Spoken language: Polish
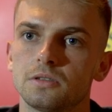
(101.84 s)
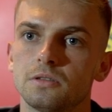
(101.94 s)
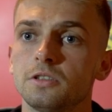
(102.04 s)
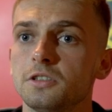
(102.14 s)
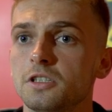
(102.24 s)

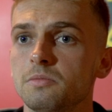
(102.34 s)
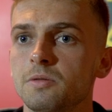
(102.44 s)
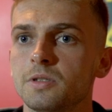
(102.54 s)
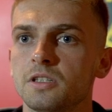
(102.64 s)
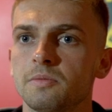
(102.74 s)
No ciężki
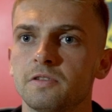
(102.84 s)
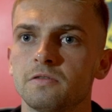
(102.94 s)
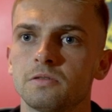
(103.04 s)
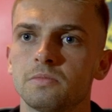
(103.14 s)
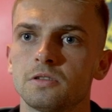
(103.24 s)
moment na
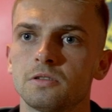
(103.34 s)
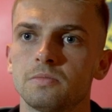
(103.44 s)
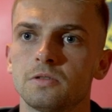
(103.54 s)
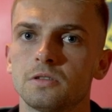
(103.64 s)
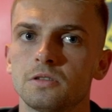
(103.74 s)
pewno,
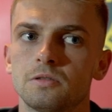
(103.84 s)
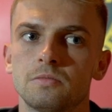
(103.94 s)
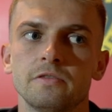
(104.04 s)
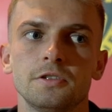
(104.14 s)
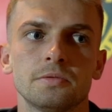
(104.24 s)
bo, bo
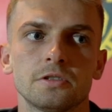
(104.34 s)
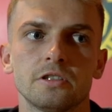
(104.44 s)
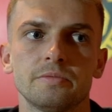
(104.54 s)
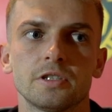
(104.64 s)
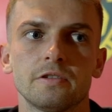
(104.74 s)
mówiliśmy
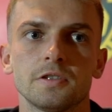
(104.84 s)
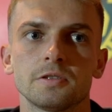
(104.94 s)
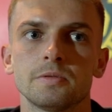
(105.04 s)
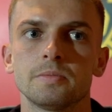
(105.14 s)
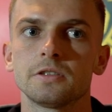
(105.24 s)
sobie w przerwie,
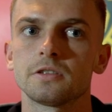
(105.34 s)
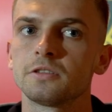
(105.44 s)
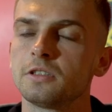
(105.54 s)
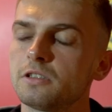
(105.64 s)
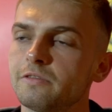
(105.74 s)
żeby być
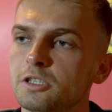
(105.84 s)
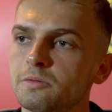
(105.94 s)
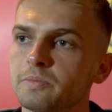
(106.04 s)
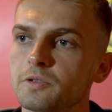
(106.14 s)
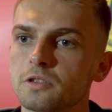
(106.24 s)

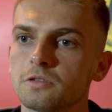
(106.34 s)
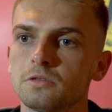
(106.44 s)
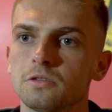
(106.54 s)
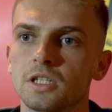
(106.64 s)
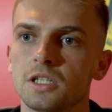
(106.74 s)
skoncentrowanym od
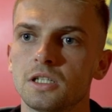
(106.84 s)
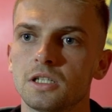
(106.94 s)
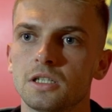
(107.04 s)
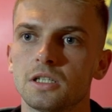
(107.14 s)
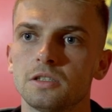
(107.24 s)
początku,
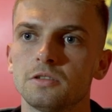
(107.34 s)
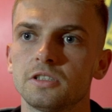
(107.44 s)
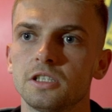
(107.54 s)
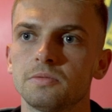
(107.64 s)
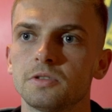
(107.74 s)
a, a
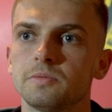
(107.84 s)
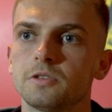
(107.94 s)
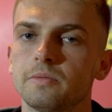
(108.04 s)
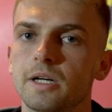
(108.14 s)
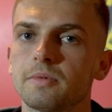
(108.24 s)
dostaliśmy
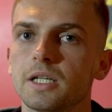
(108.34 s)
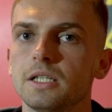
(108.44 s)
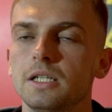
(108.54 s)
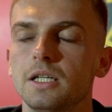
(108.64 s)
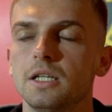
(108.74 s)
szybko bramkę.